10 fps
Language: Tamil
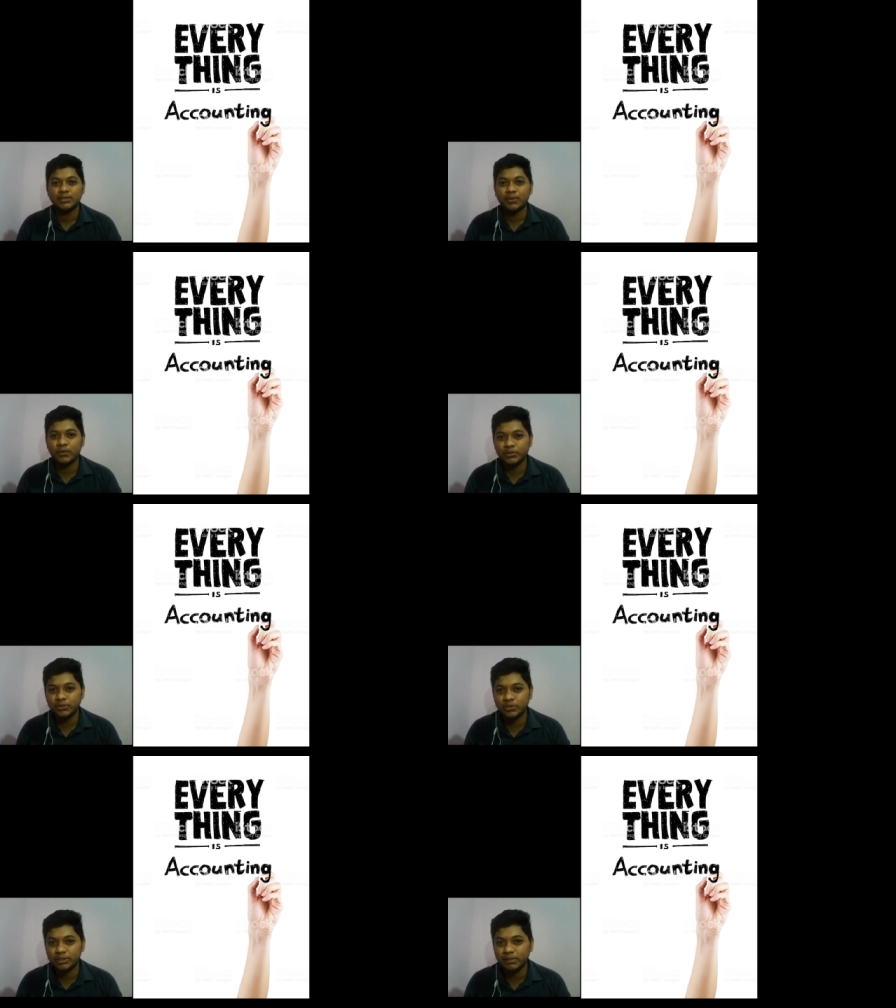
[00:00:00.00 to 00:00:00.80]
ஸோ
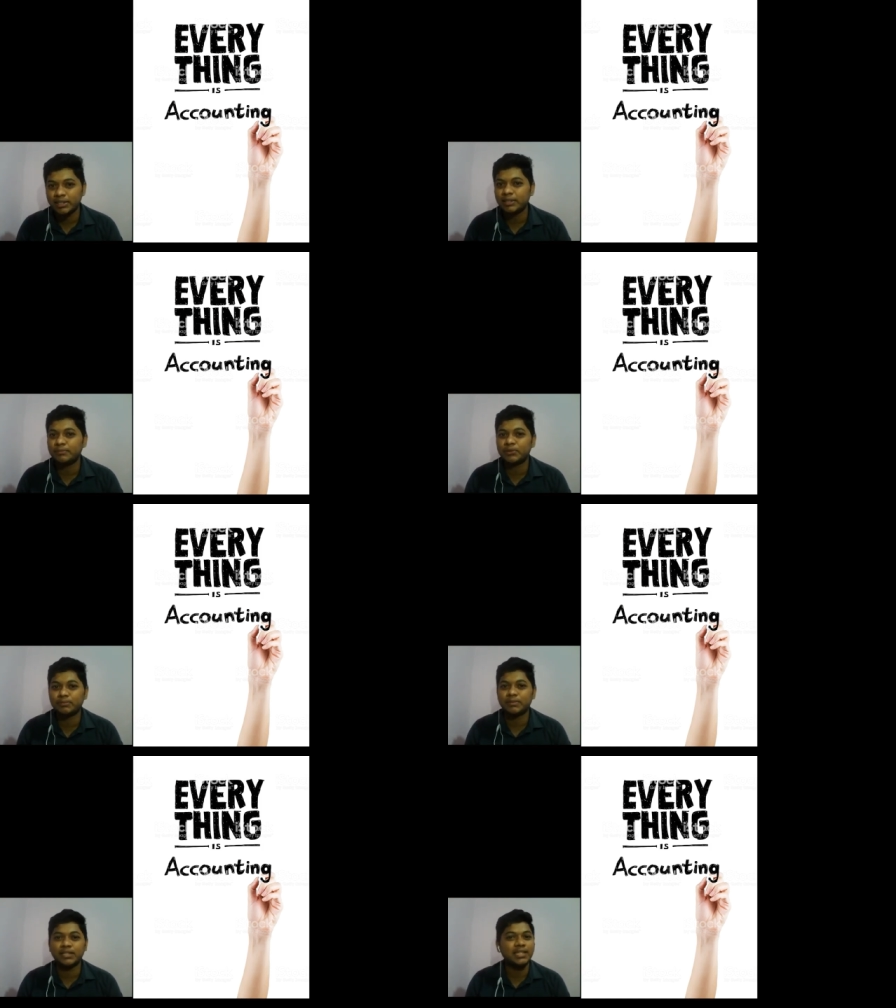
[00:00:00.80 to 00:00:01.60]
கொஞ்சம் கொஞ்சமாக நீங்கள்
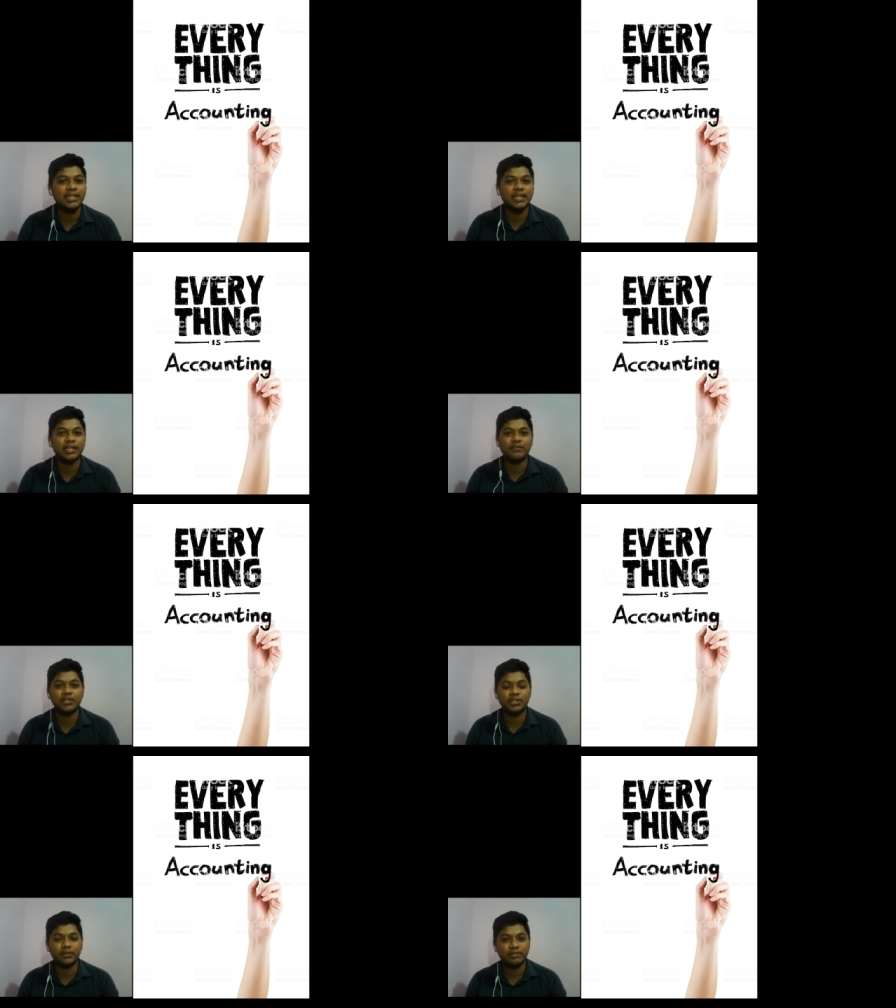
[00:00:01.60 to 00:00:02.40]
போஸ்ட் பண்ணி இந்த
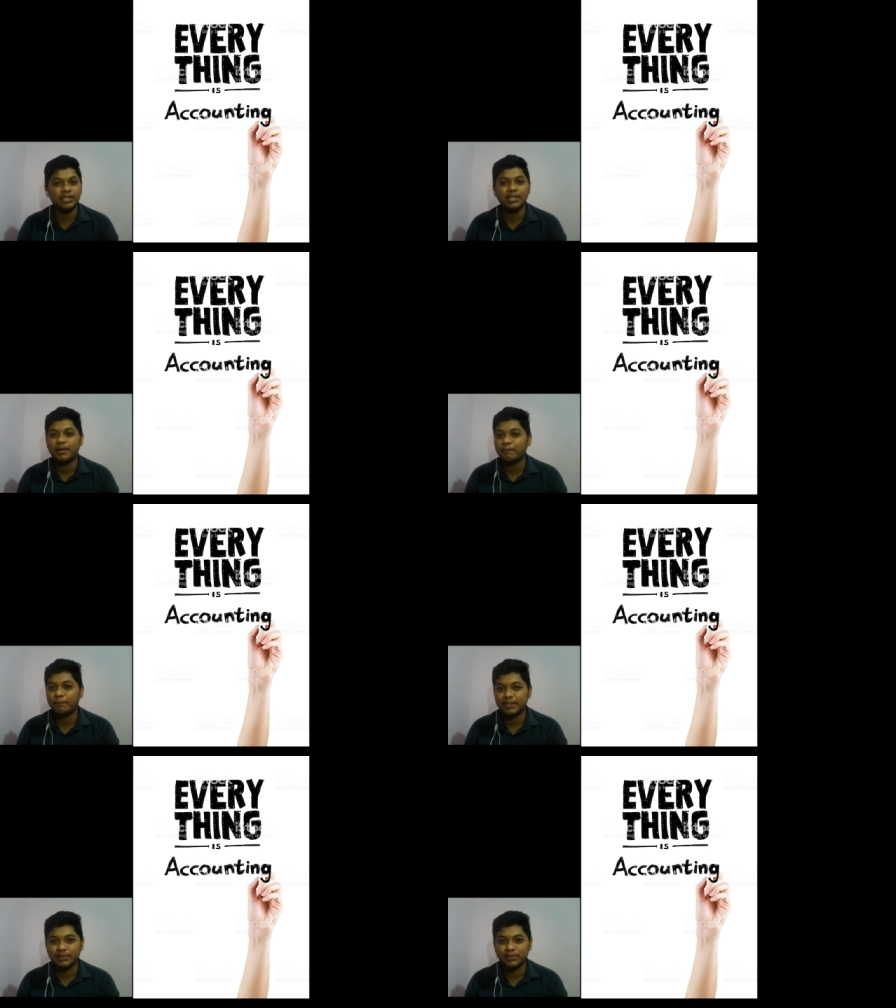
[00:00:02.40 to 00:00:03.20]
வீடியோவை
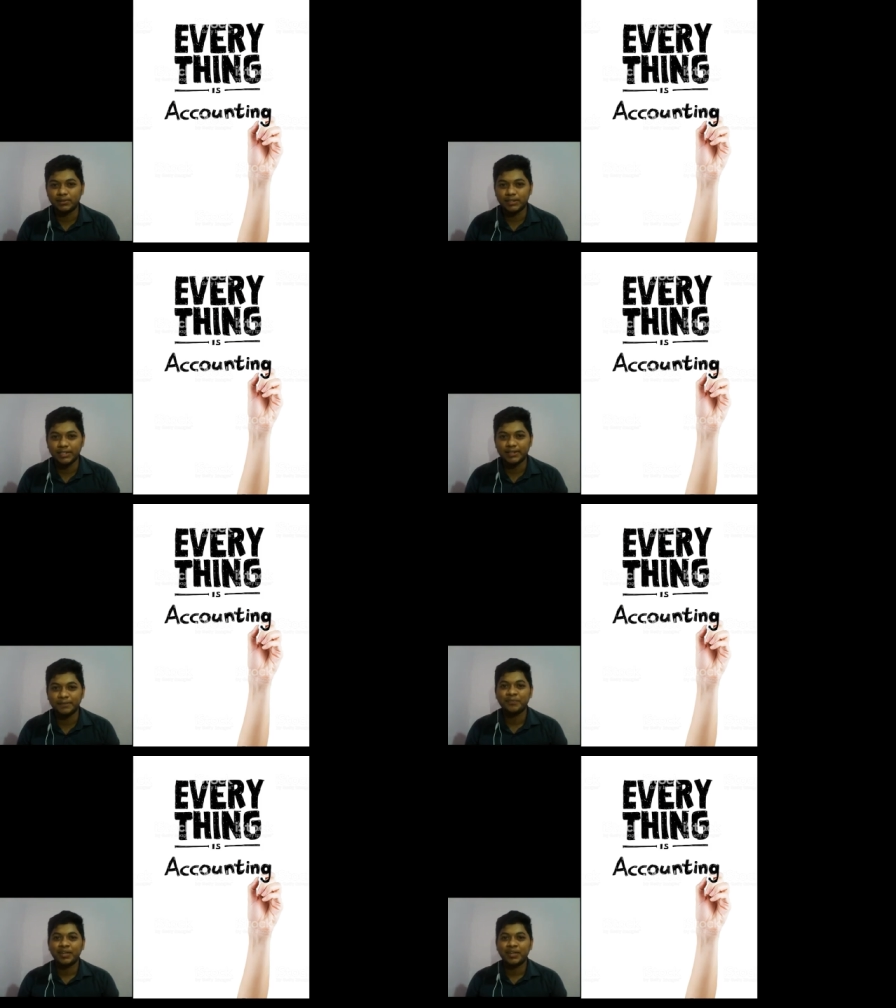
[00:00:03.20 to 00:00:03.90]
பார்த்துக்கொள்ளுங்கள்